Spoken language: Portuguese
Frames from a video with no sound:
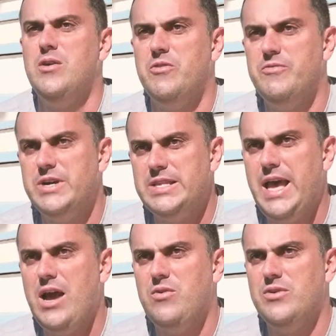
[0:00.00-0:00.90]
o
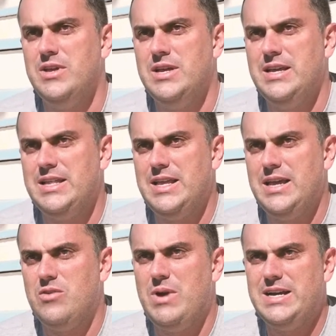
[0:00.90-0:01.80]
Vandeco,
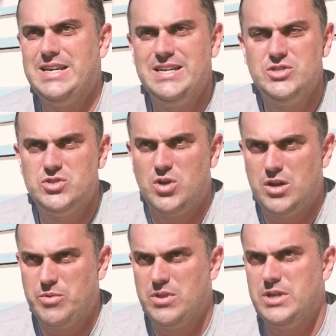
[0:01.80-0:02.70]
né, com uma grande
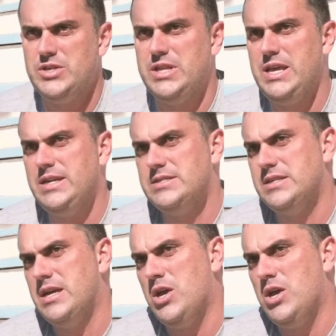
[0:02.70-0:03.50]
história pelo Lajadense.